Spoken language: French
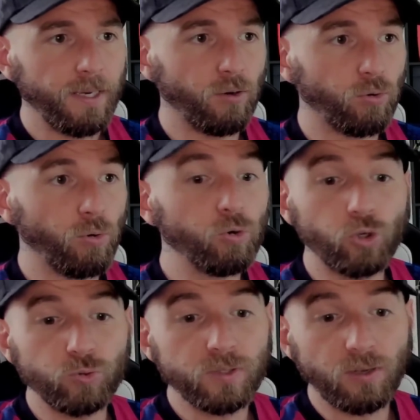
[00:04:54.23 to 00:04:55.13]
Et en gros
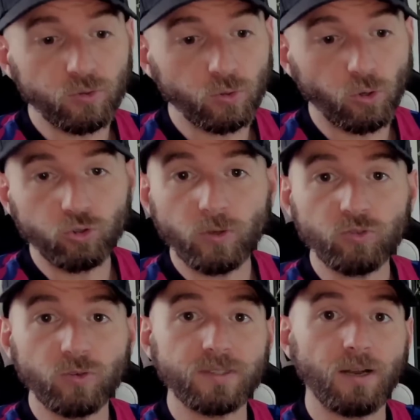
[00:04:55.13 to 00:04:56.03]
aujourd'hui, en ce 30 juin,
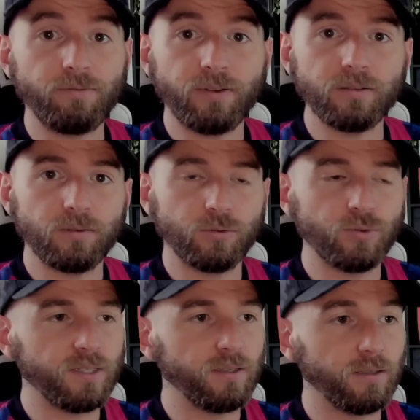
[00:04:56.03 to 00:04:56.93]
je crois que c'est la fin de,
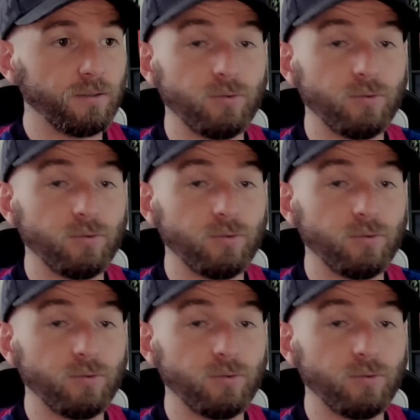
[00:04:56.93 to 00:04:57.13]
de ces